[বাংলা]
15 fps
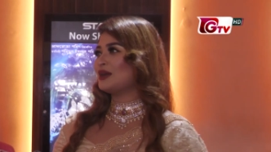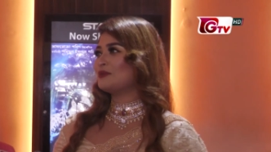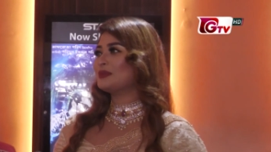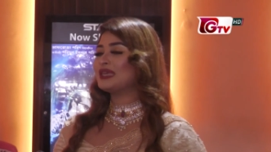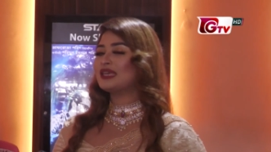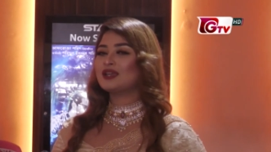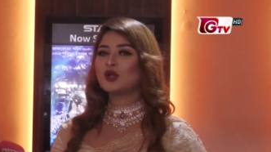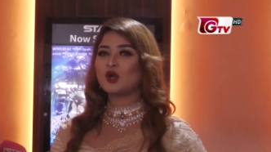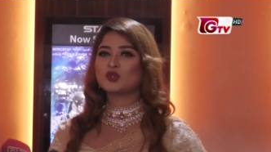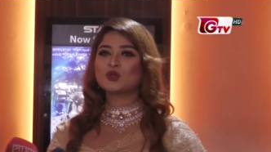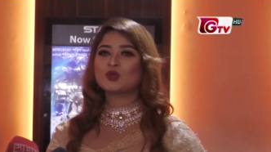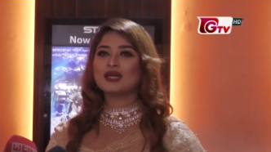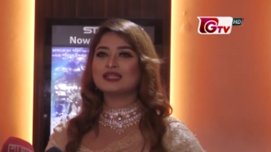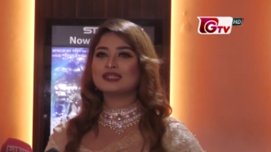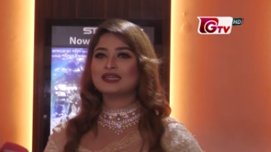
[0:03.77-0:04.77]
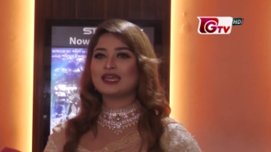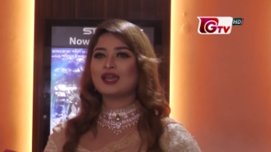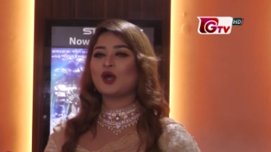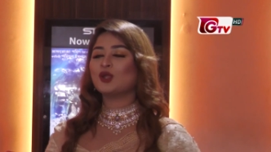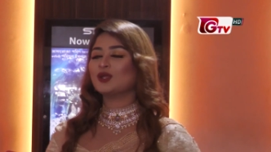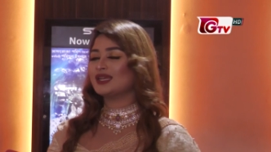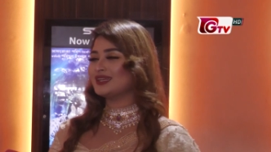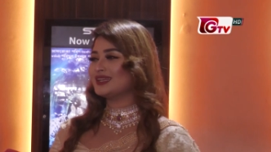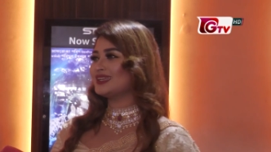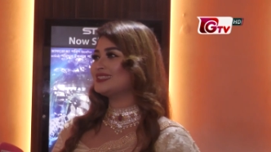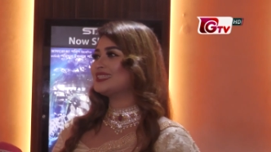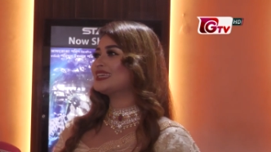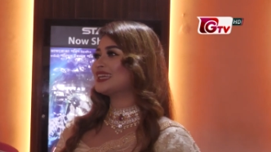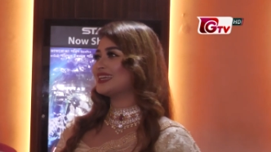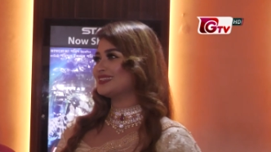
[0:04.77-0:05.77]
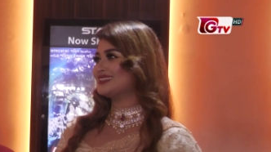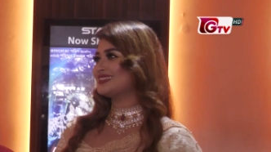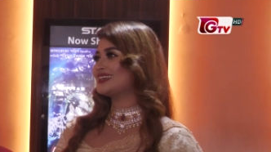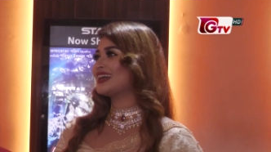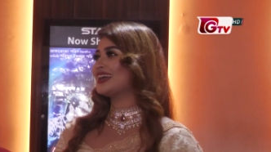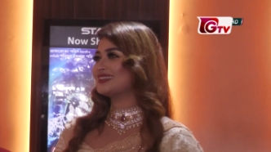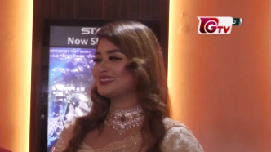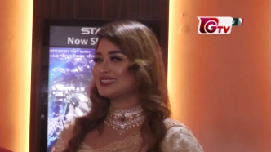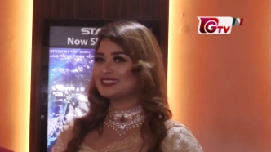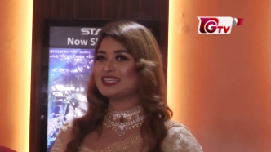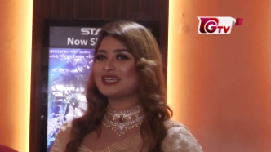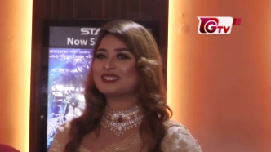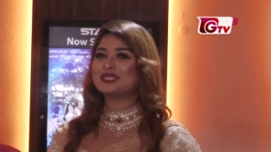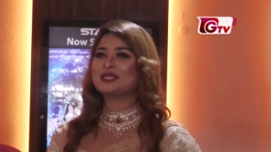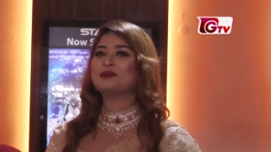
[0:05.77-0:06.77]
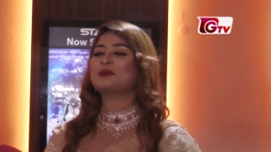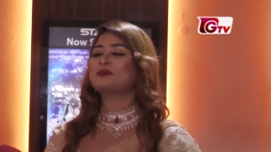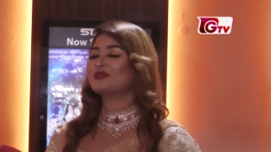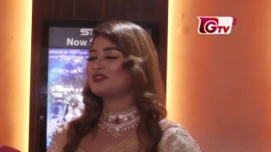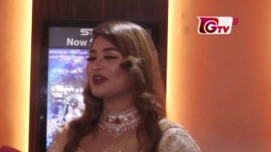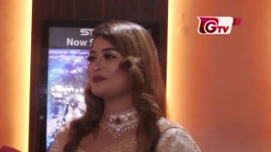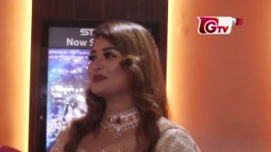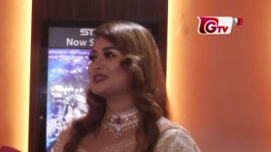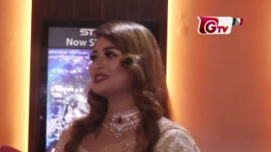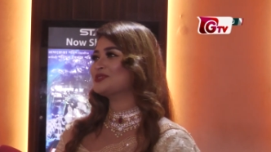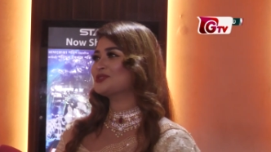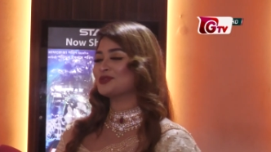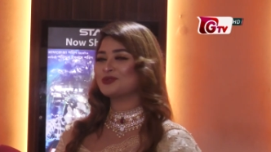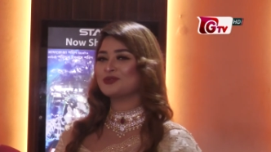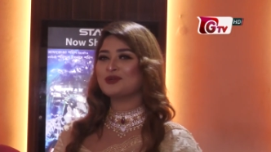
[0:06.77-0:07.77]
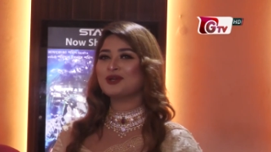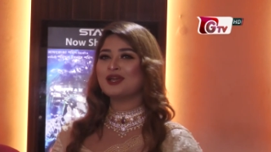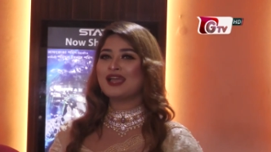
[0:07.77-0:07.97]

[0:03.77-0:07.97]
আমি গতকালকে অনলাইনে টিকিট কাটতে চেয়েছিলাম আমার ফ্যামিলির জন্য